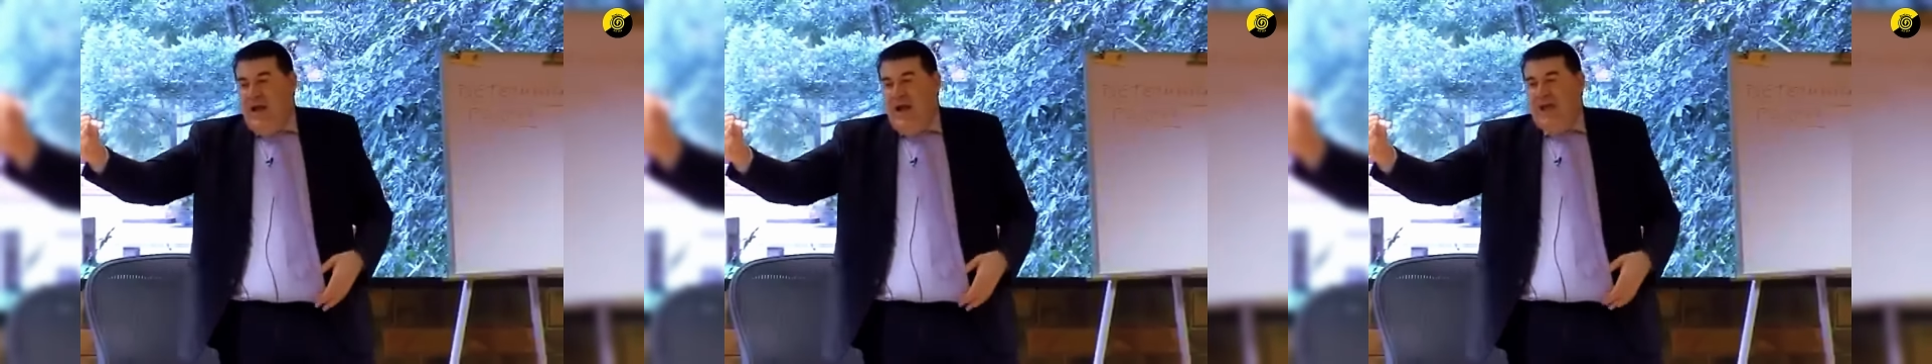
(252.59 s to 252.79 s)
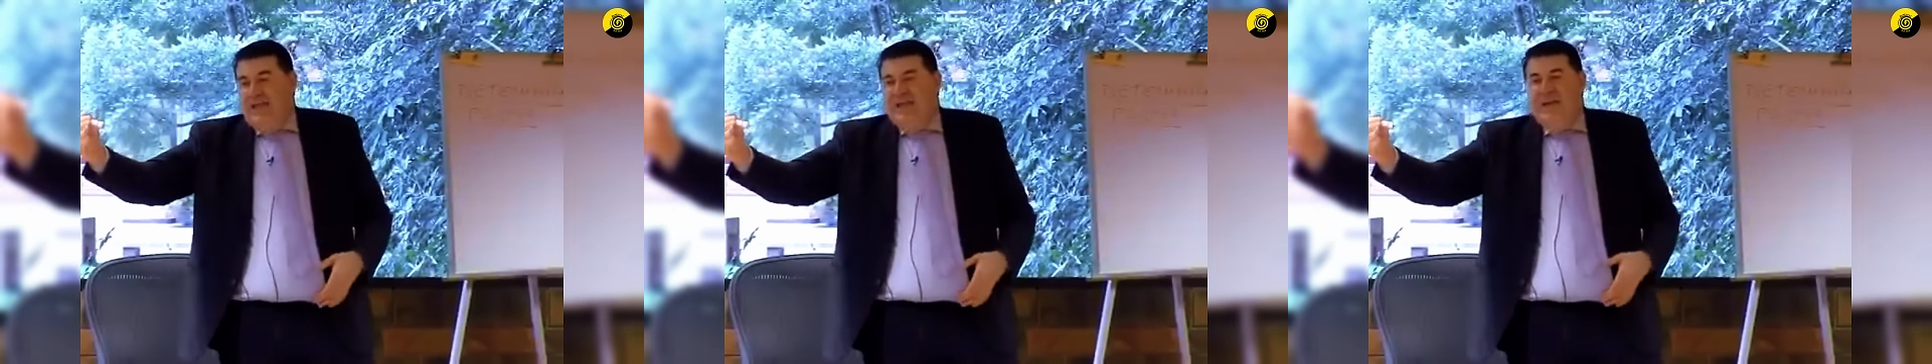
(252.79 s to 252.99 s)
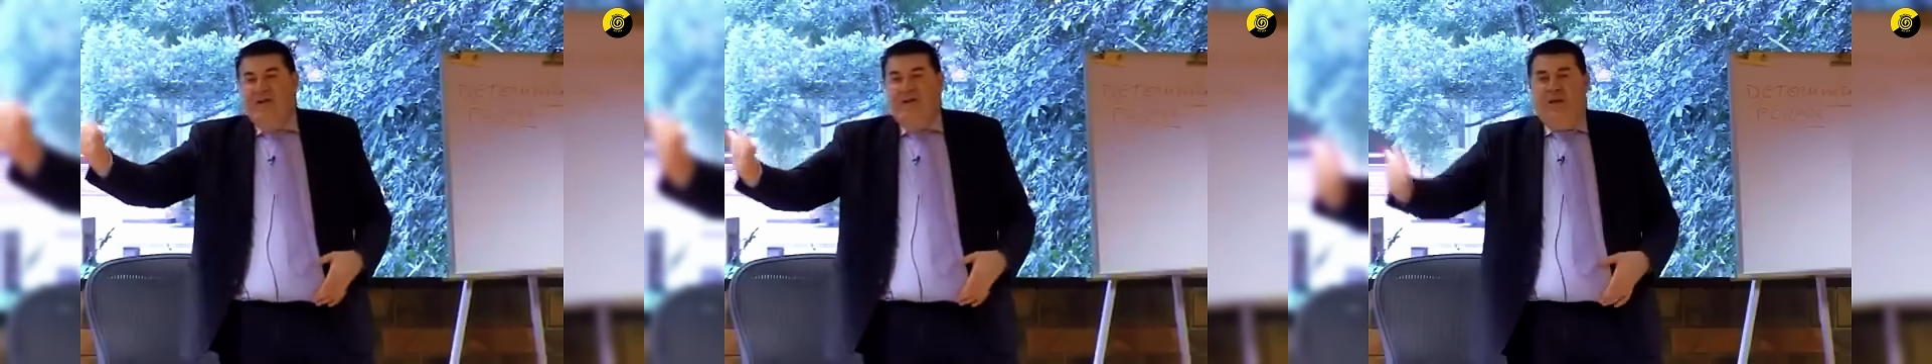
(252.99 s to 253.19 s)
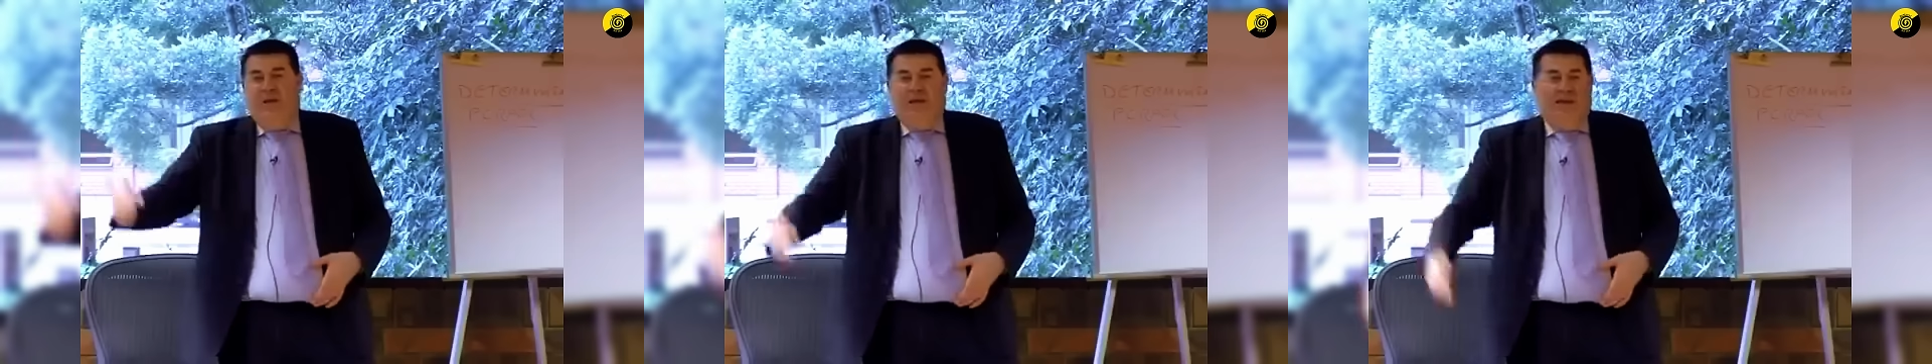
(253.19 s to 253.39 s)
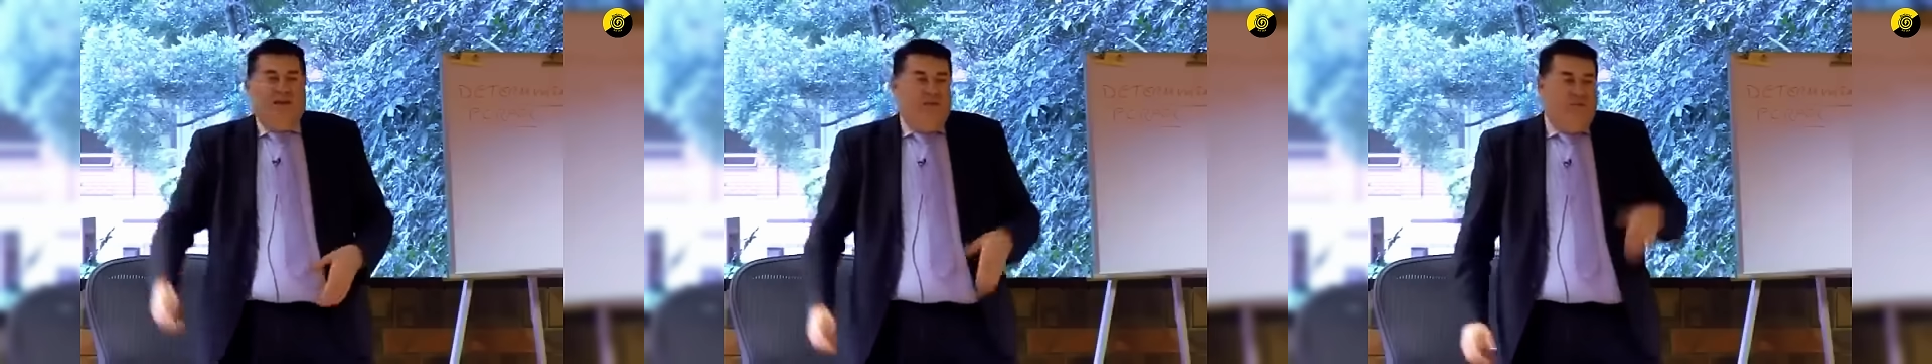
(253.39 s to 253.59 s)
a llegar
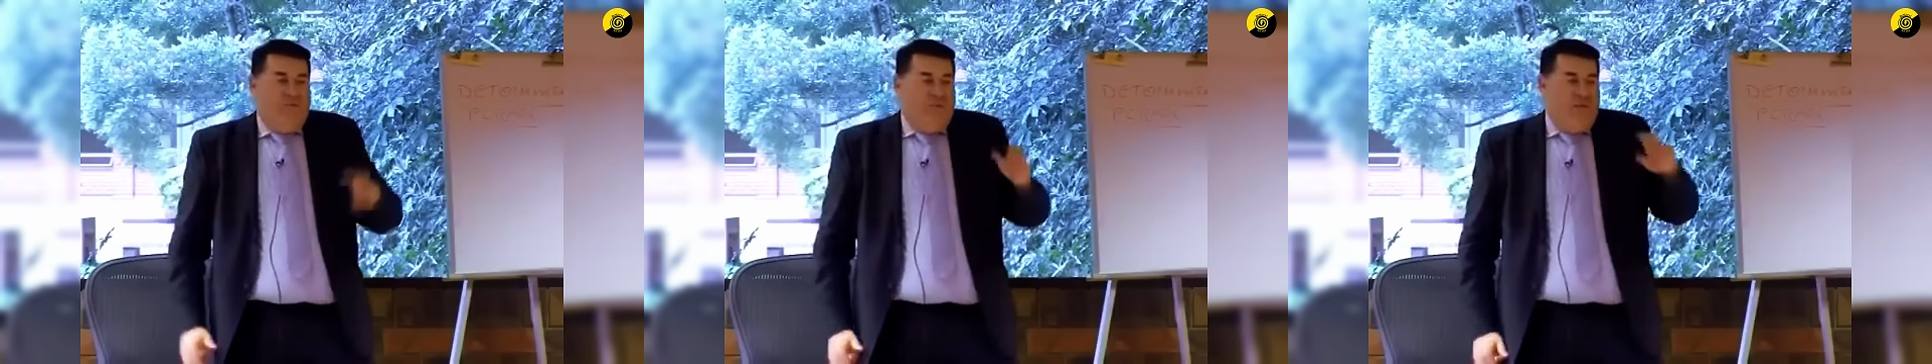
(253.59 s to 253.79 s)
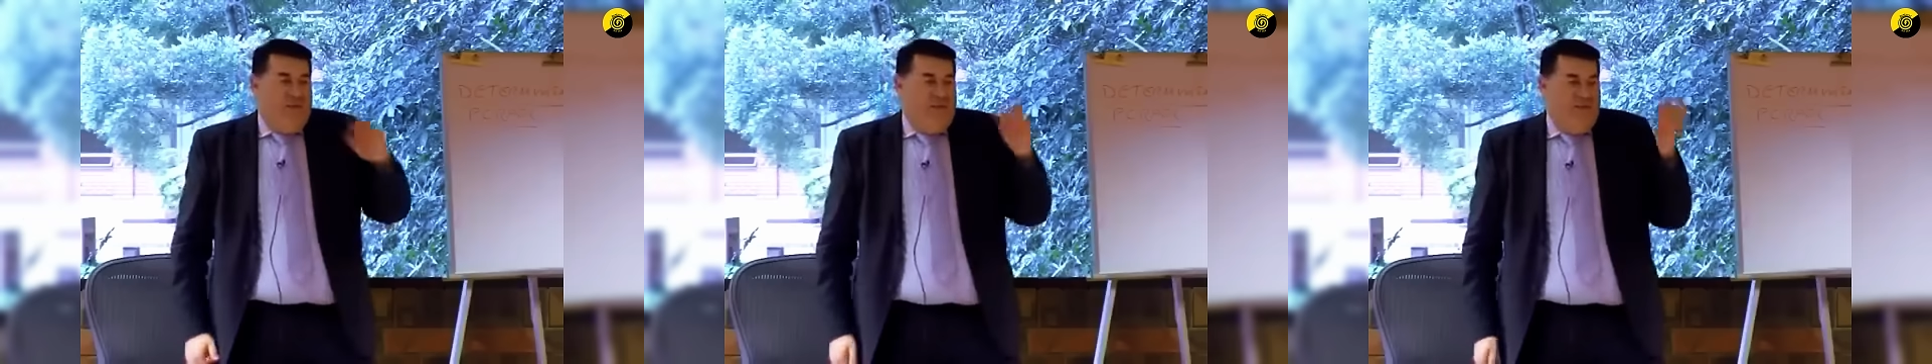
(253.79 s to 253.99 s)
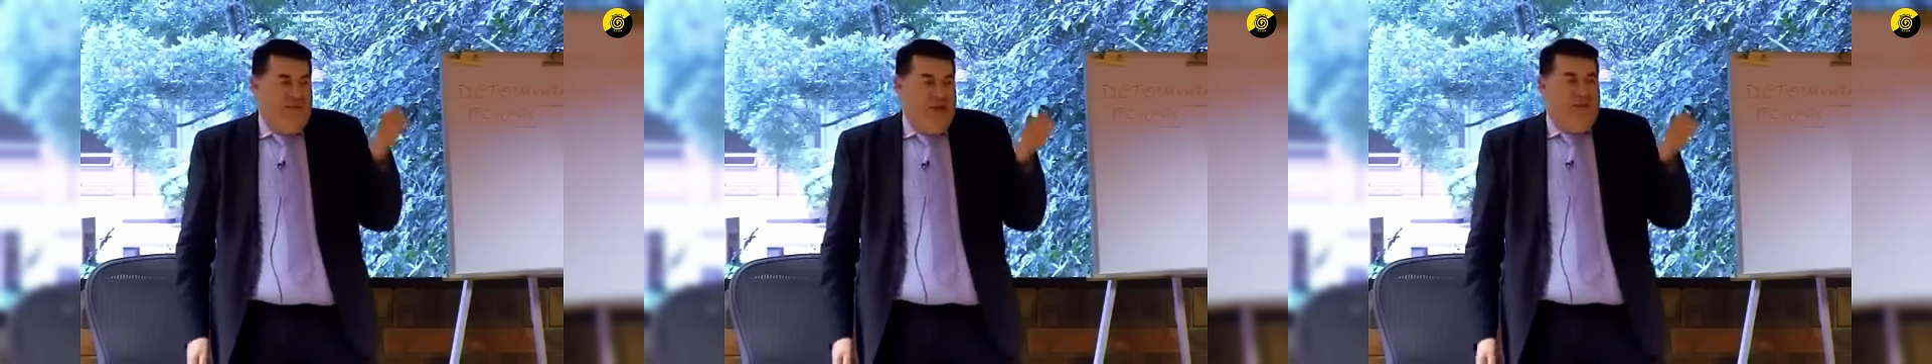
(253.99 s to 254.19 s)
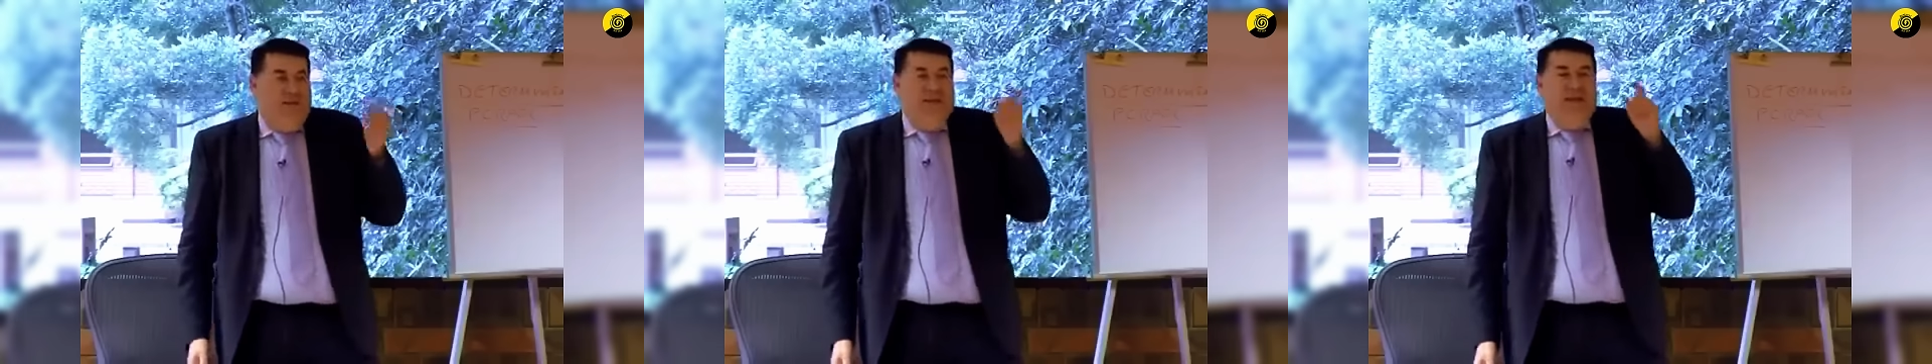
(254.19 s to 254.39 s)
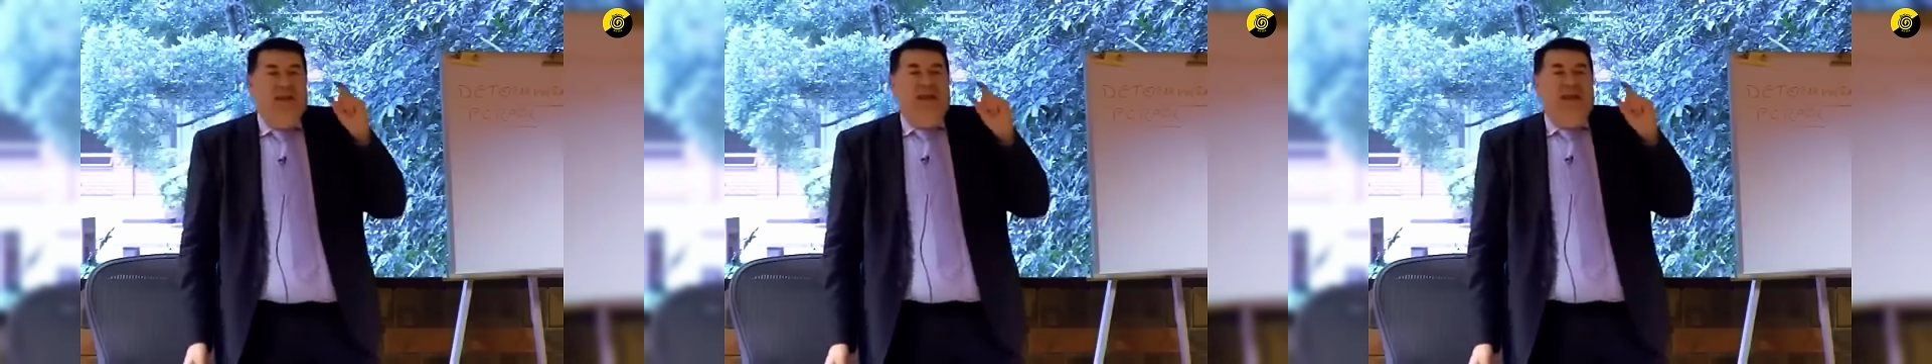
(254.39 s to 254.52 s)
de forma inevitable.